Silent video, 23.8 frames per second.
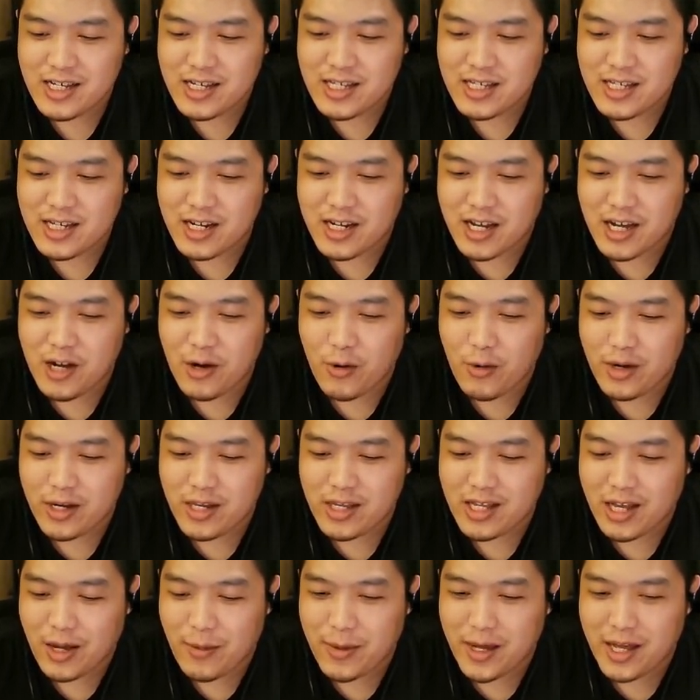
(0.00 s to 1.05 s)
那耿鬼你
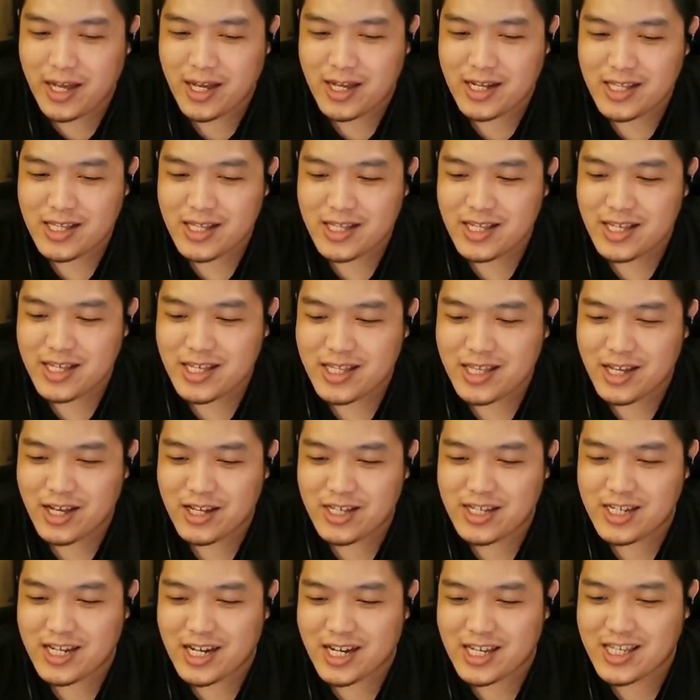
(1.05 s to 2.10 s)
他妈到
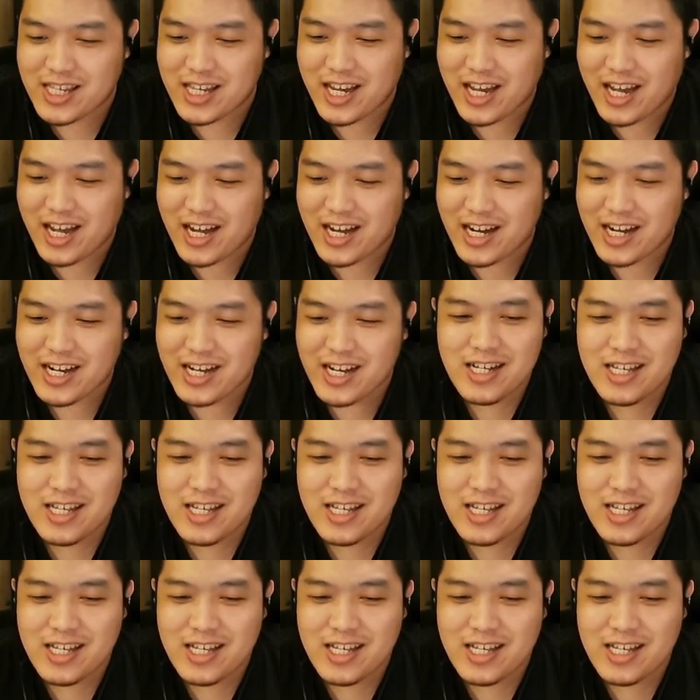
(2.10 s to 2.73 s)
底想怎样？